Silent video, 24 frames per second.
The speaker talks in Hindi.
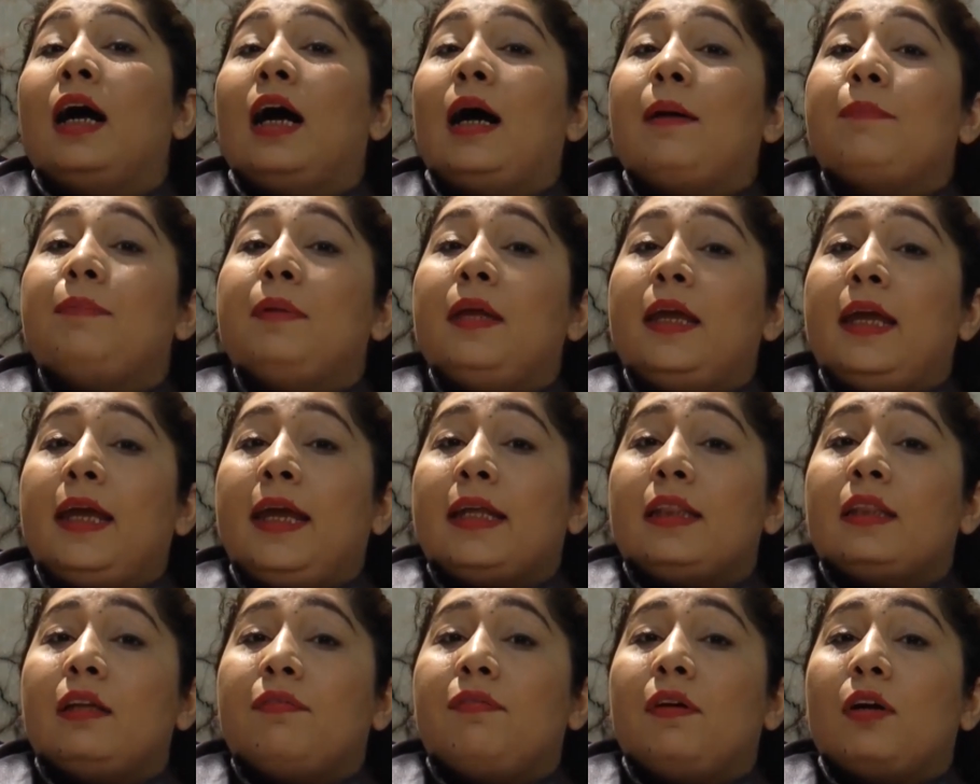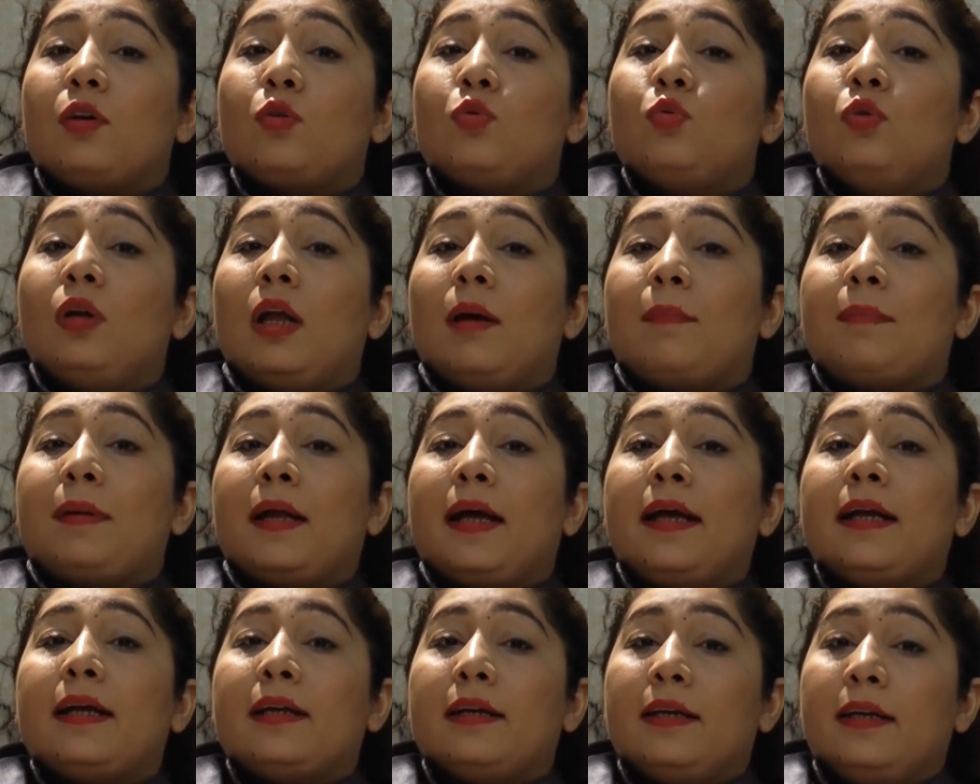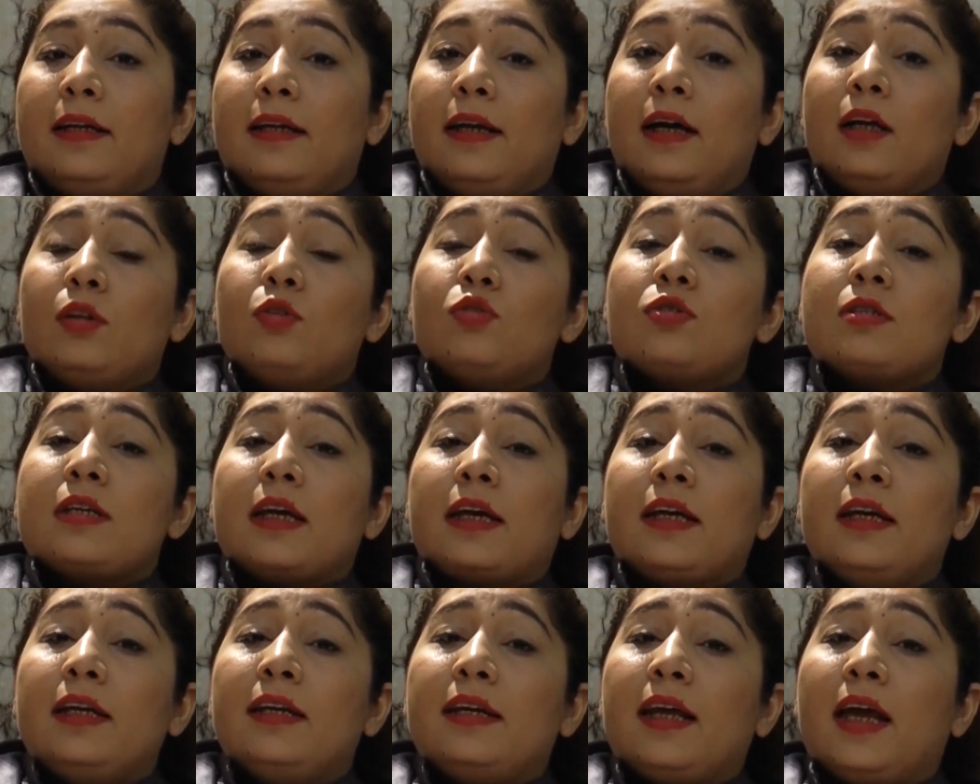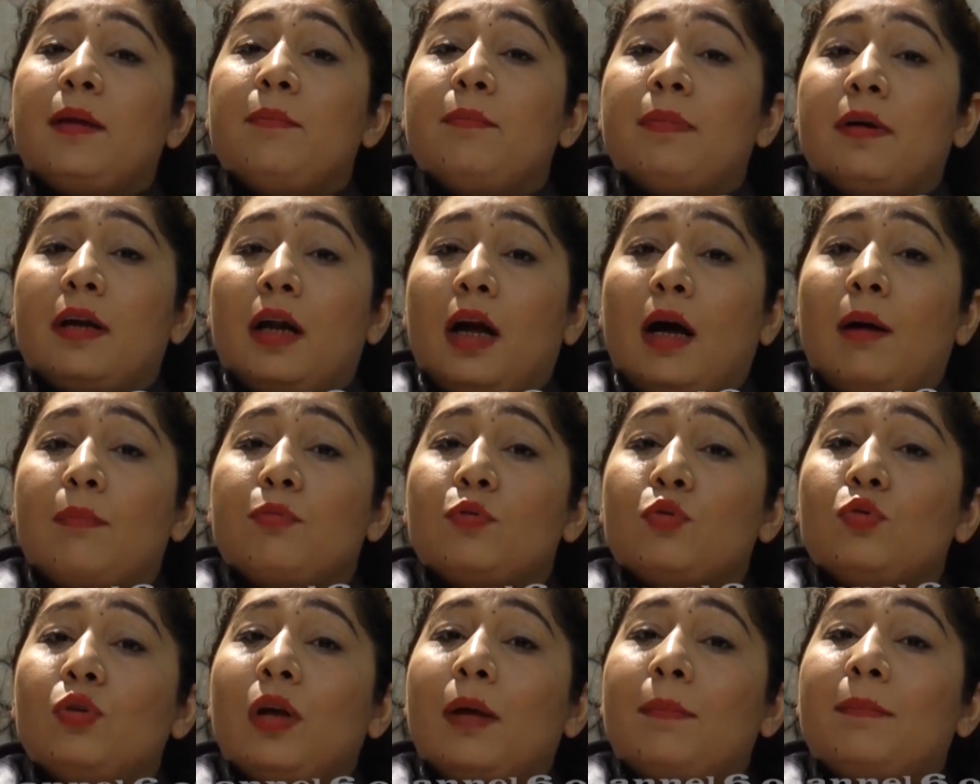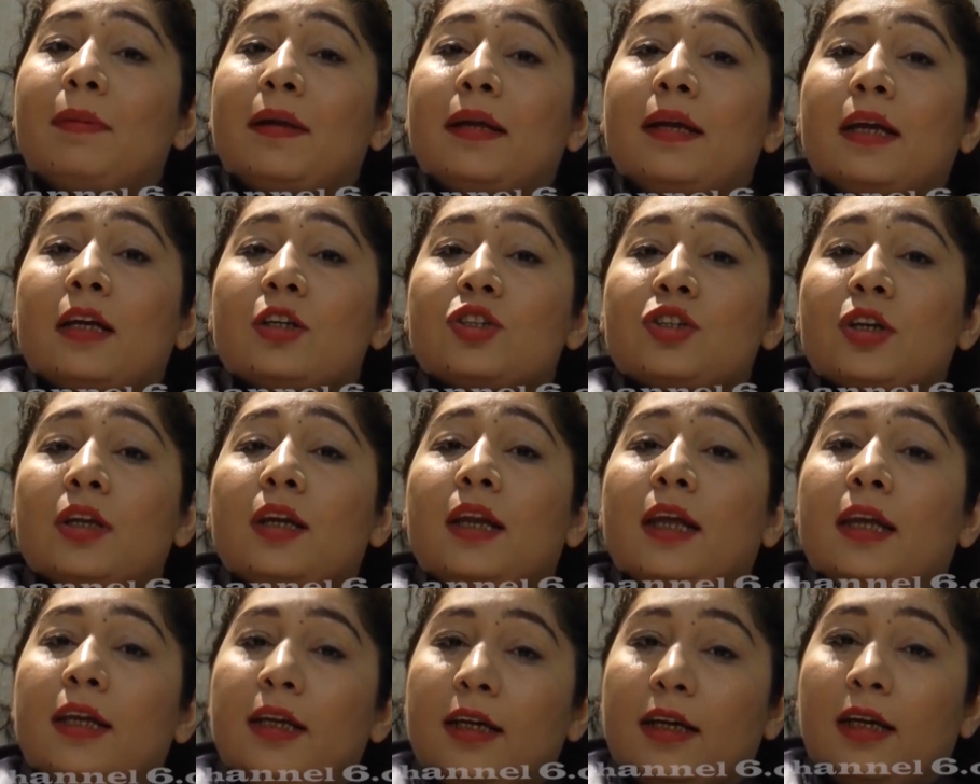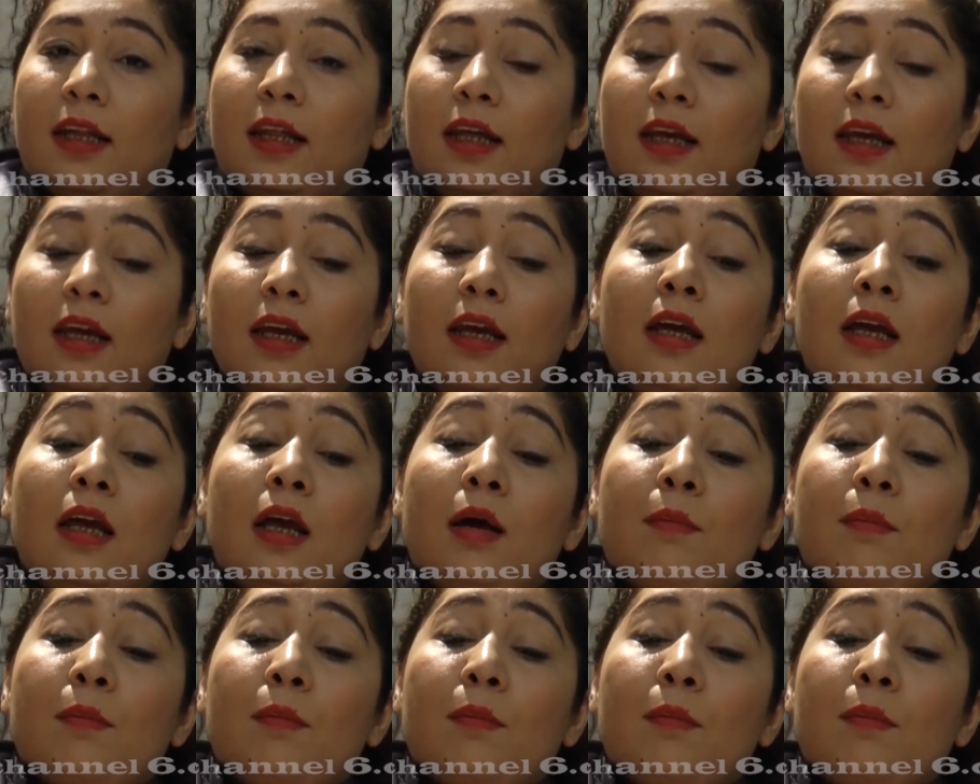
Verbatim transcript: आपने एक दफ़ा टूल अप्लाई कर लिया तो सेकंड टाइम पर आप टूल एप्लीकेशन नहीं करेंगे